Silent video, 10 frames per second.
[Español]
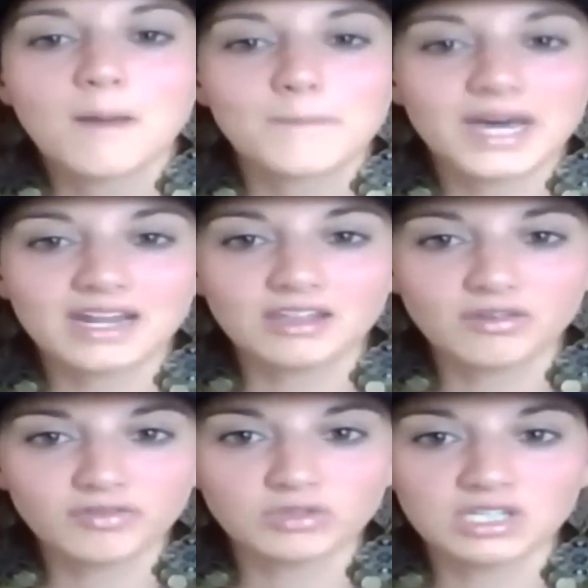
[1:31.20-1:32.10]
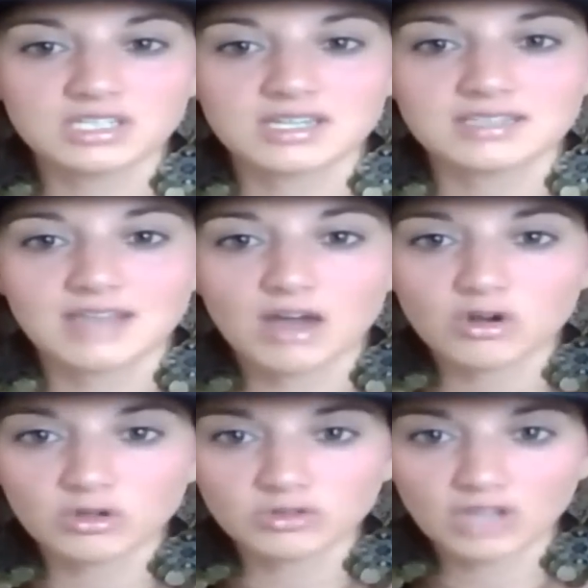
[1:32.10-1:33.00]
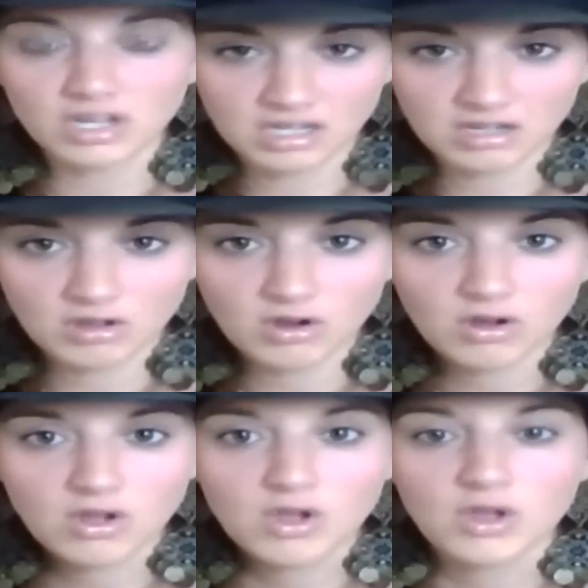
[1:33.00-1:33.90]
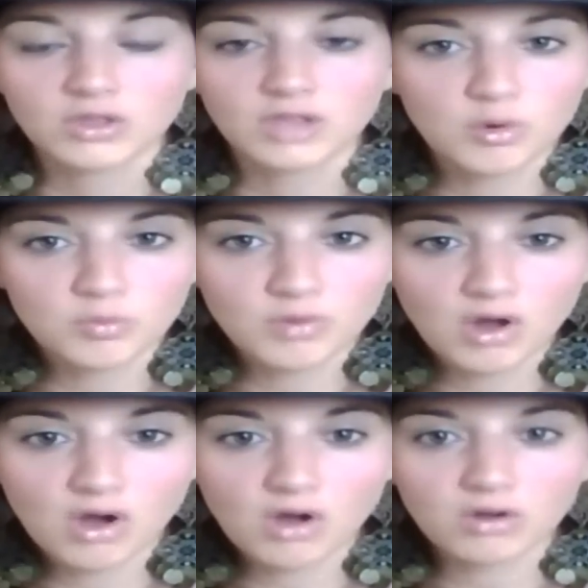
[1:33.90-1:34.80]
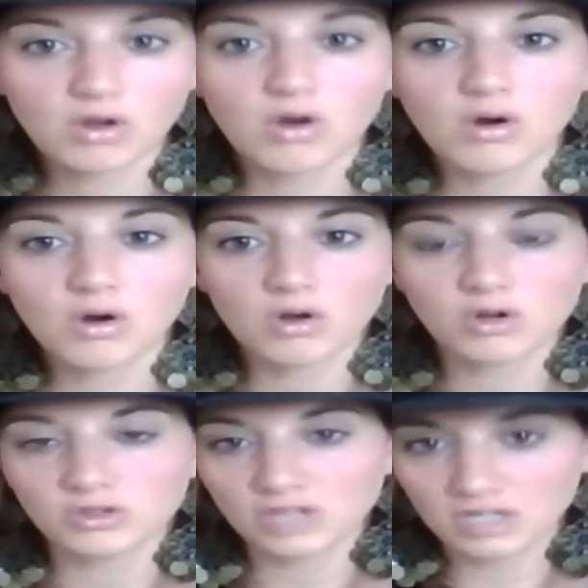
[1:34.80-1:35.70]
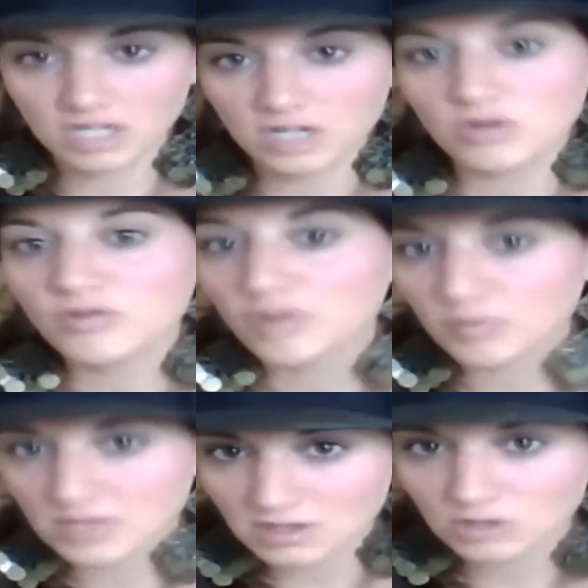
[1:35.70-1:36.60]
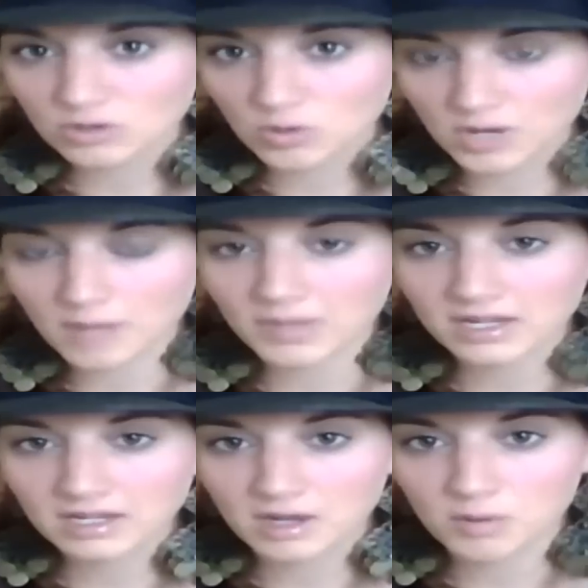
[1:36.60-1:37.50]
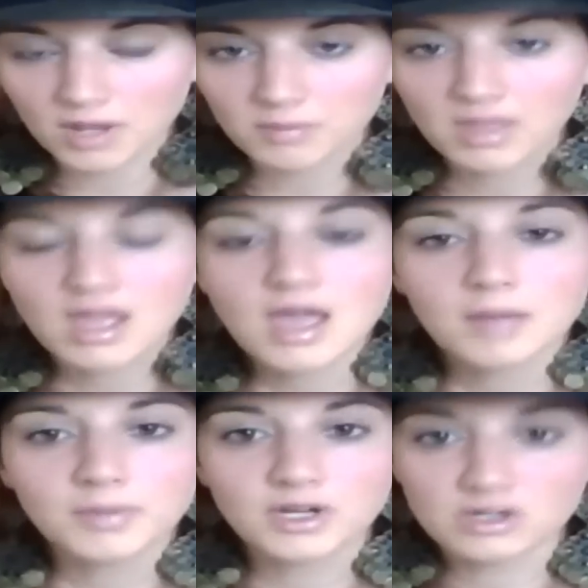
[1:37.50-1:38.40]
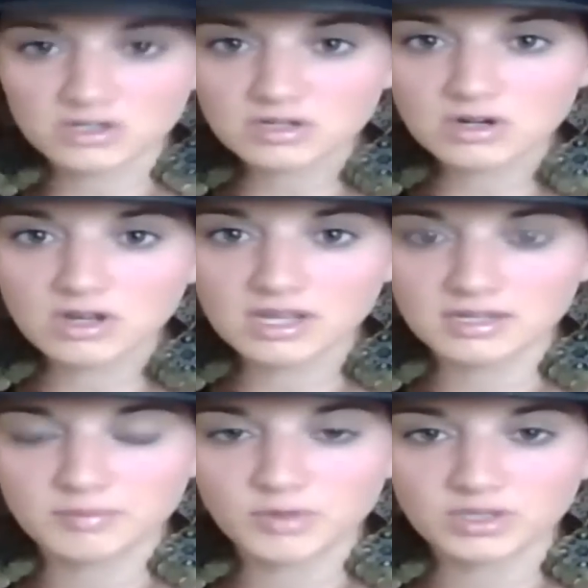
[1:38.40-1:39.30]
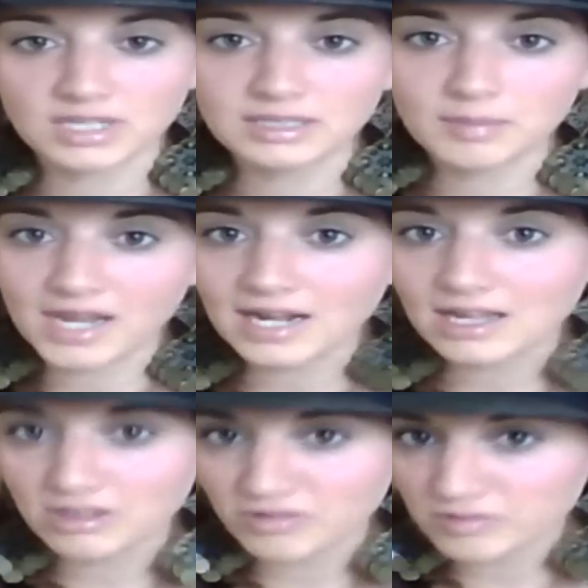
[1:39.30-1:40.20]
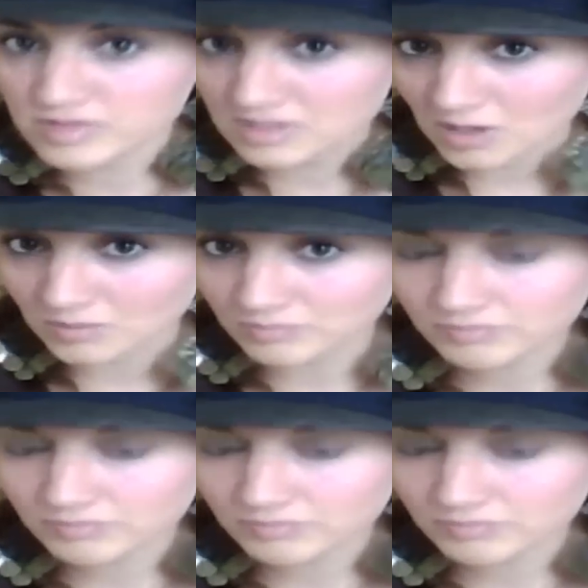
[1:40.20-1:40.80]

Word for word: para difundir ya sea contenido de un blog o contenido, información de una página web. Pero no solo es importante para la difusión,